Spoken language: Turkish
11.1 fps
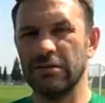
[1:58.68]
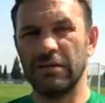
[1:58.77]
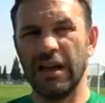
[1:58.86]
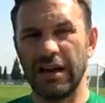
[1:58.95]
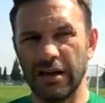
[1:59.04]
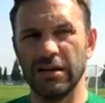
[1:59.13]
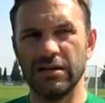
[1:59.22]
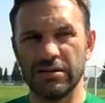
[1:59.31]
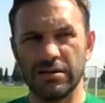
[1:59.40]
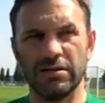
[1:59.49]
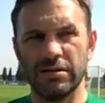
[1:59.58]
Ne
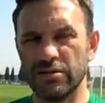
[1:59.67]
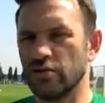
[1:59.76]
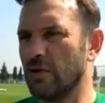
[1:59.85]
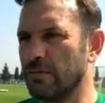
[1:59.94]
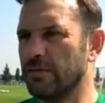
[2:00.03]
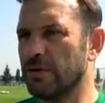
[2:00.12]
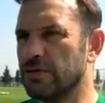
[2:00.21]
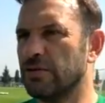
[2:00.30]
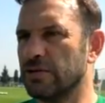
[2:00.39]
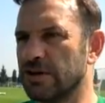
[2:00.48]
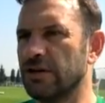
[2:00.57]
kadar zor bir maç
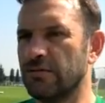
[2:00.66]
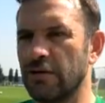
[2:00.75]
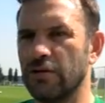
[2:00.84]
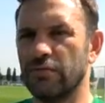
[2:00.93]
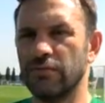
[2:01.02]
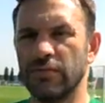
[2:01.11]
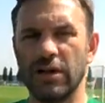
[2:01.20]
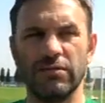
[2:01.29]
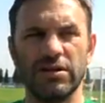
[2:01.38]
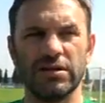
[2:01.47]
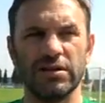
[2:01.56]
olacağını biliyorum.
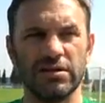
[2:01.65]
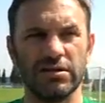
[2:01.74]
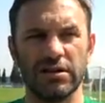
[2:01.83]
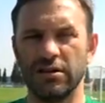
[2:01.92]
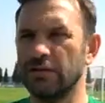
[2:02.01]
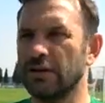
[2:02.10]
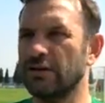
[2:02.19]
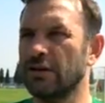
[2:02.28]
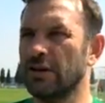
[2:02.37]
Yani Beşiktaş takımının